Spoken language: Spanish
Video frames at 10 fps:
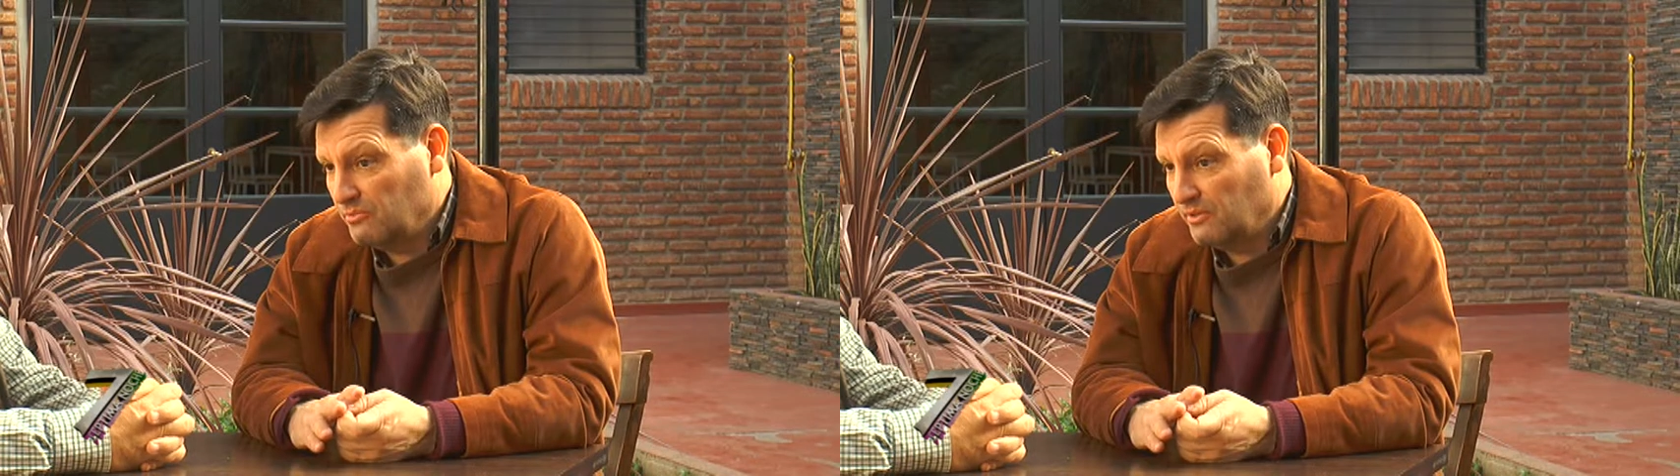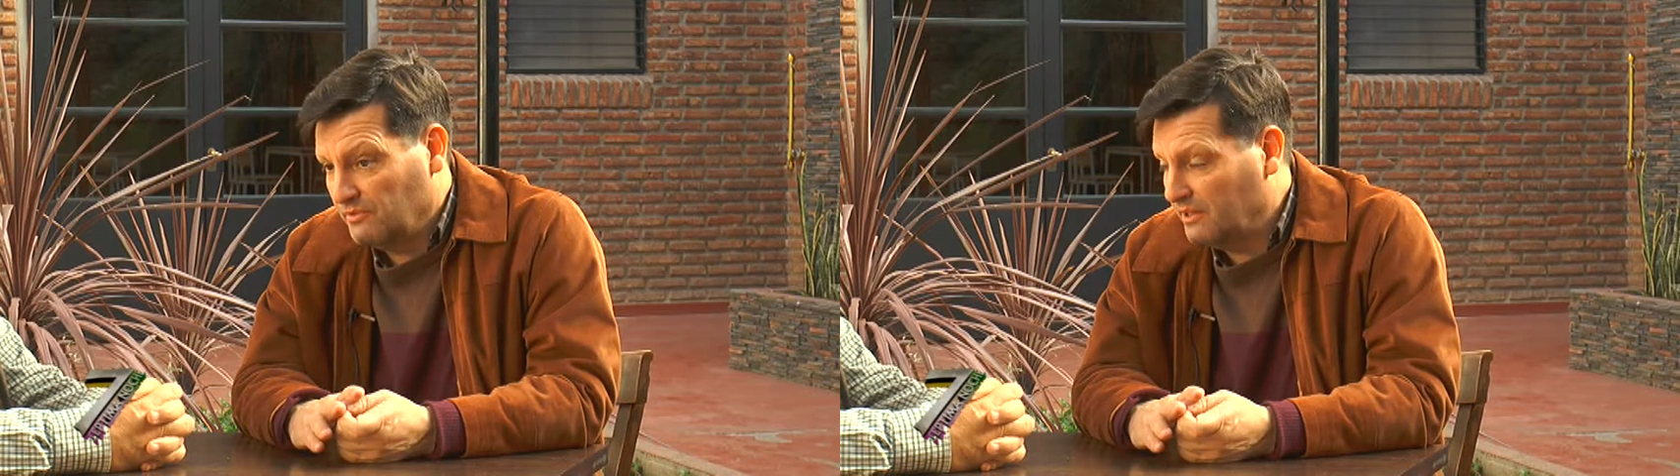
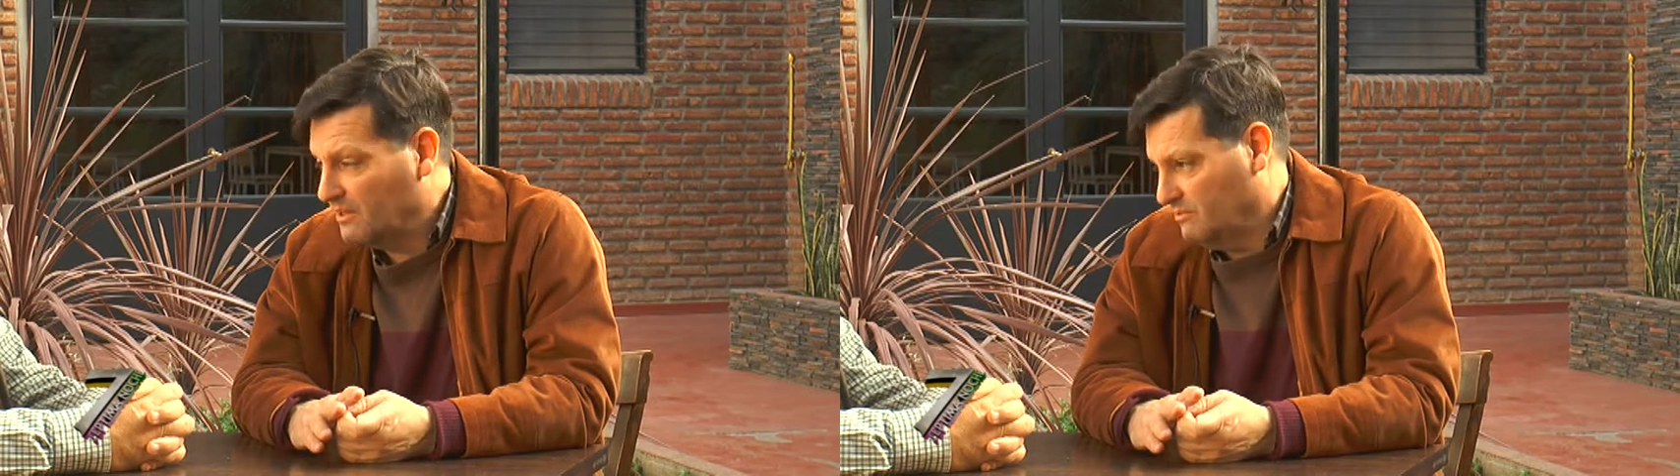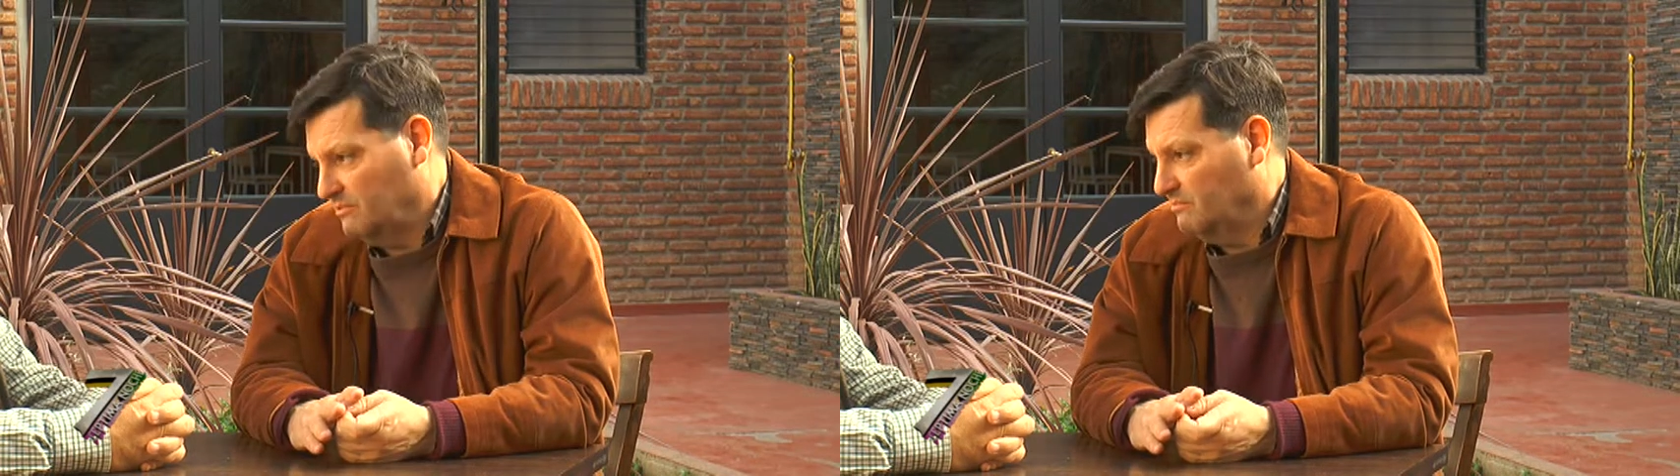Manfredi
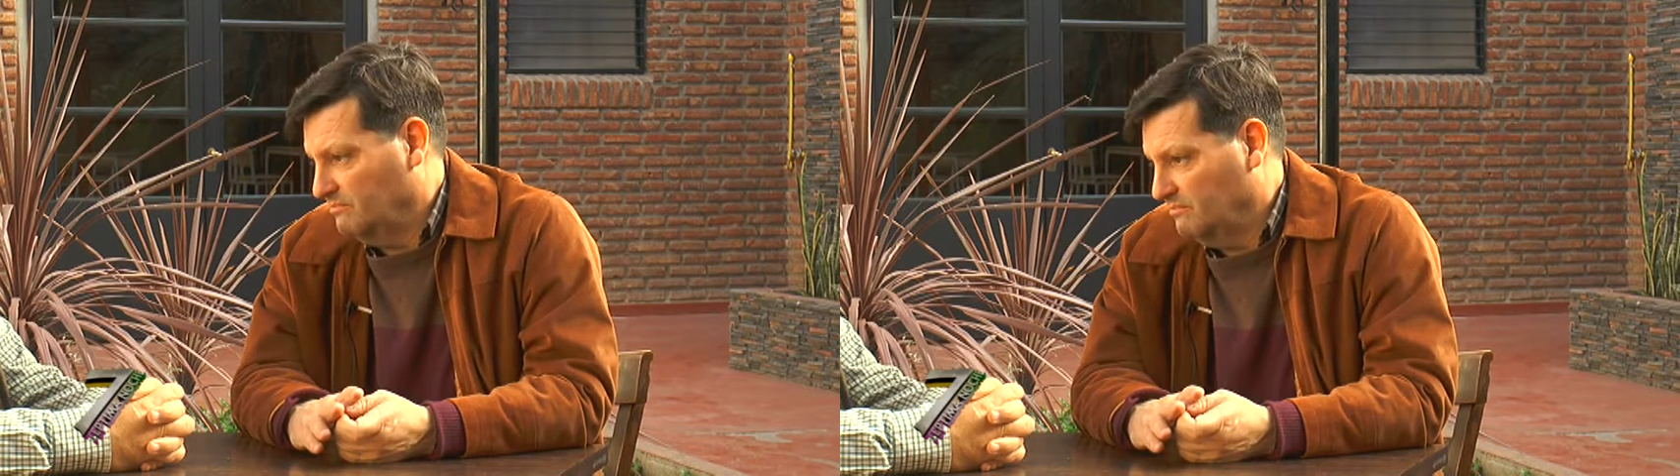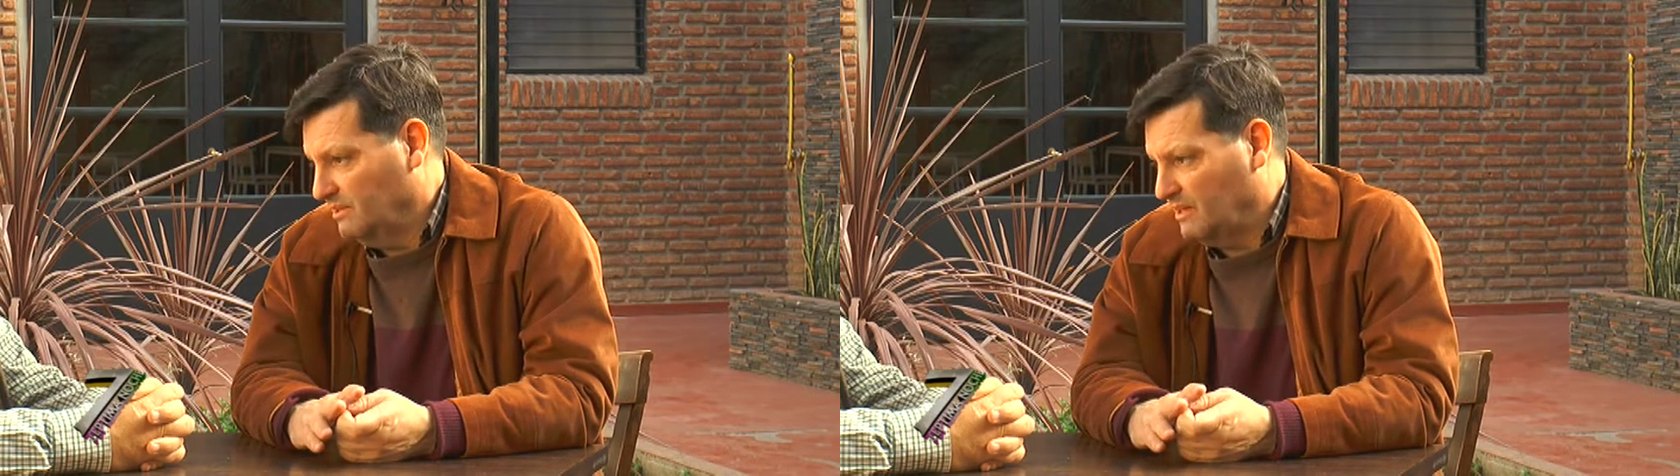es
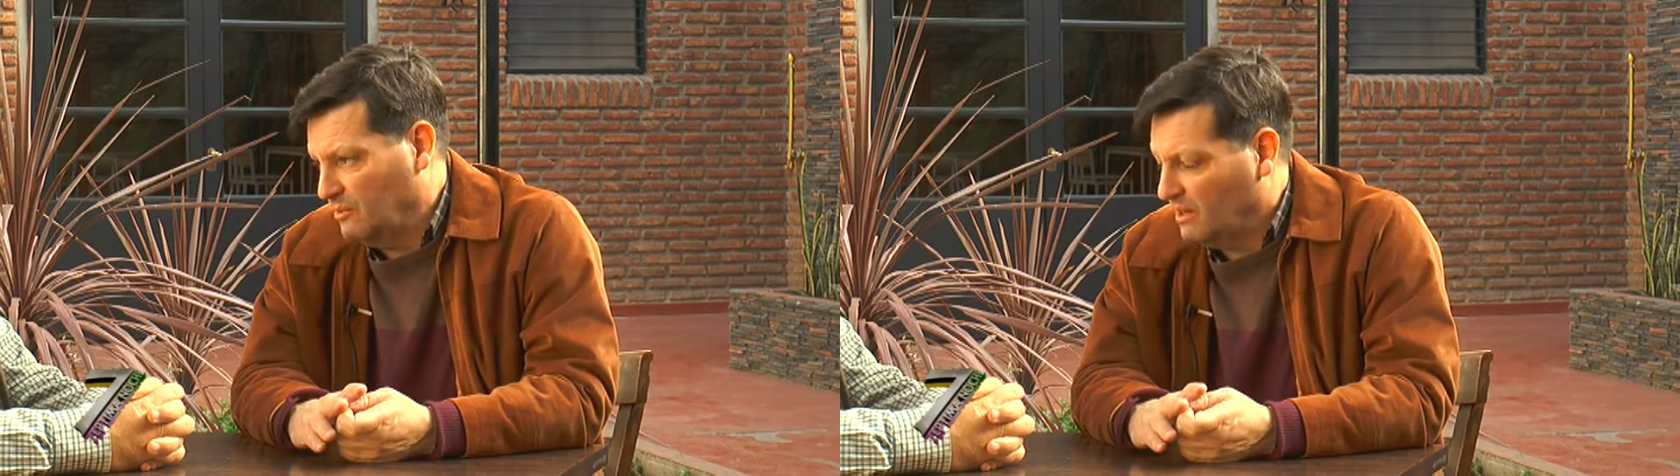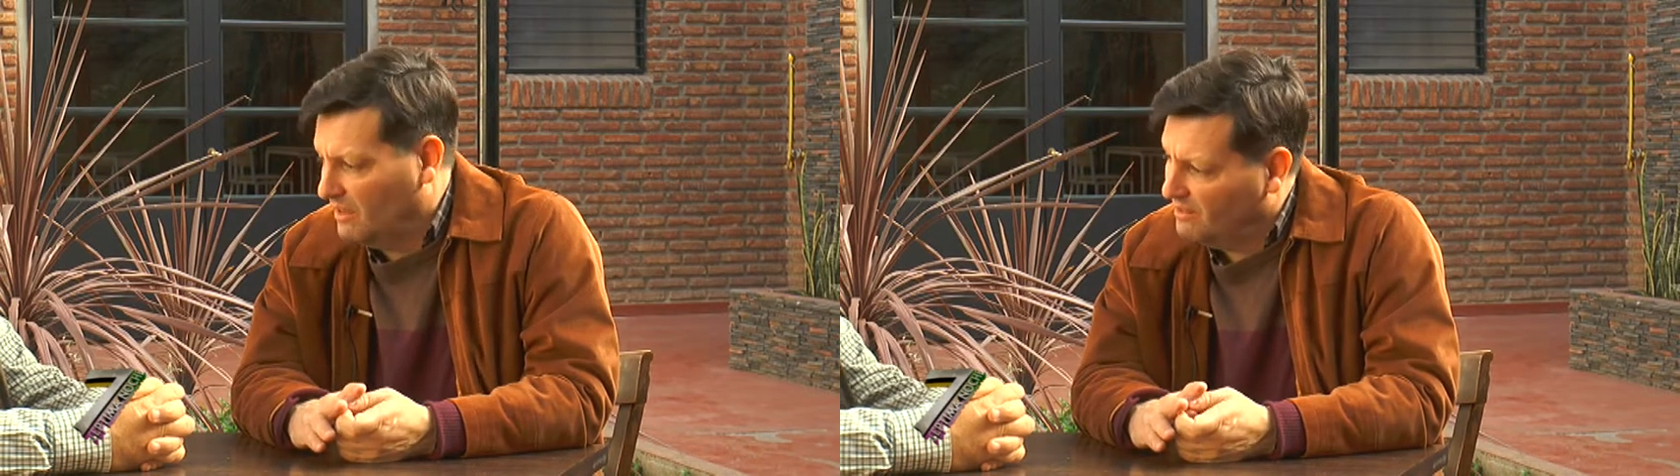
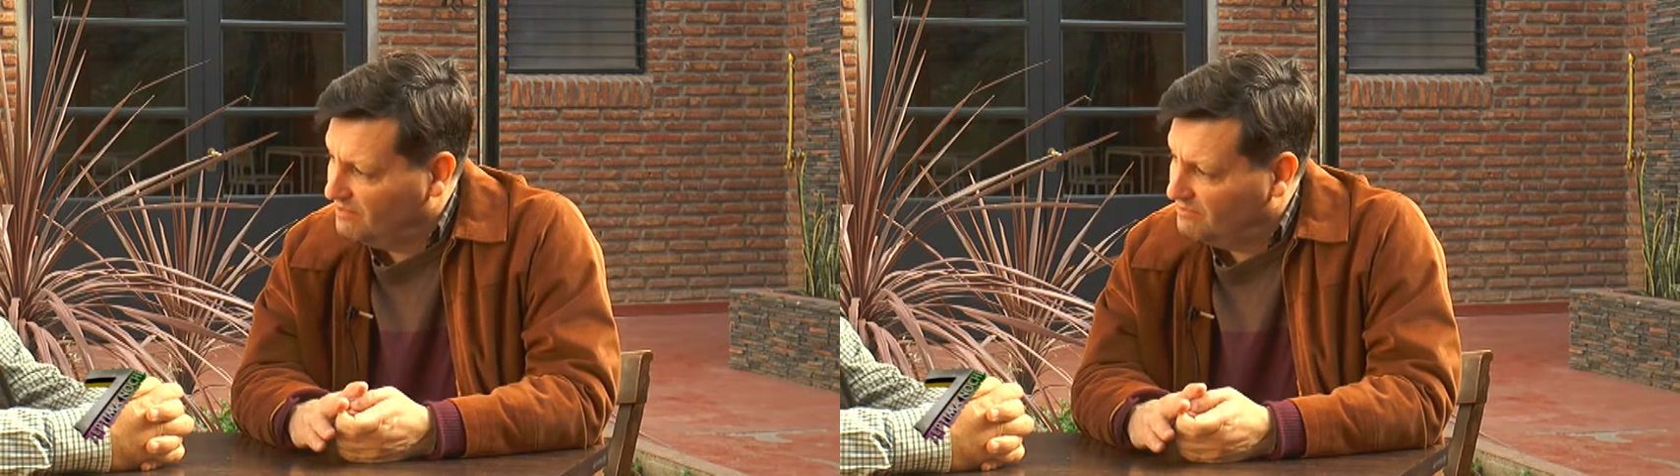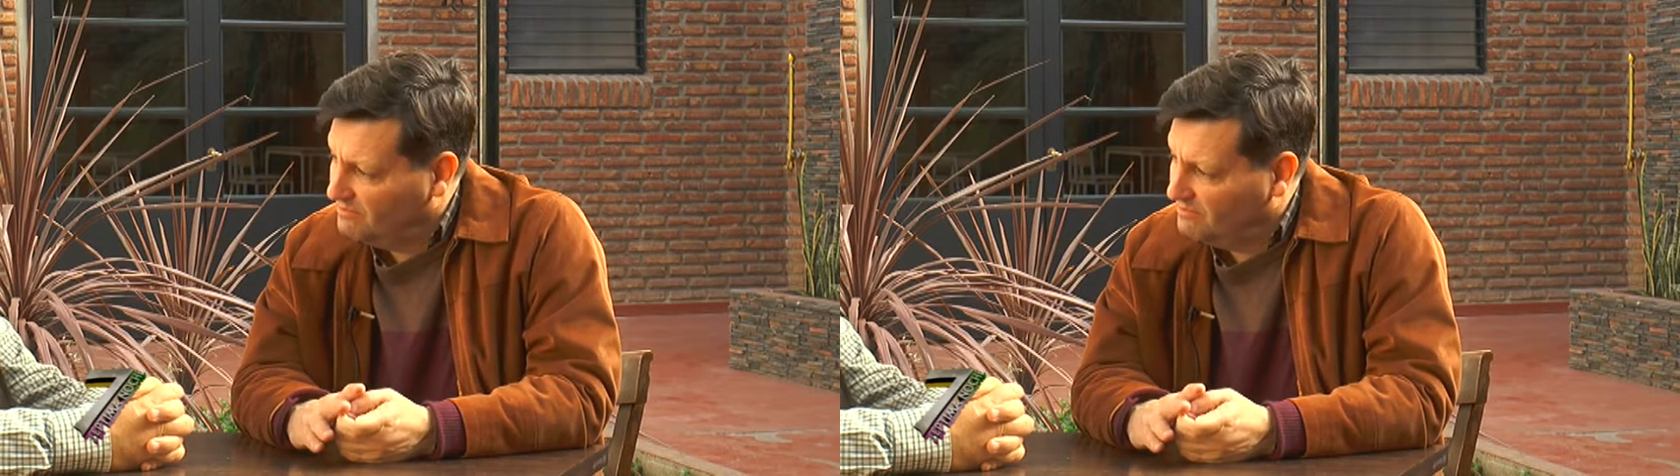espectacular.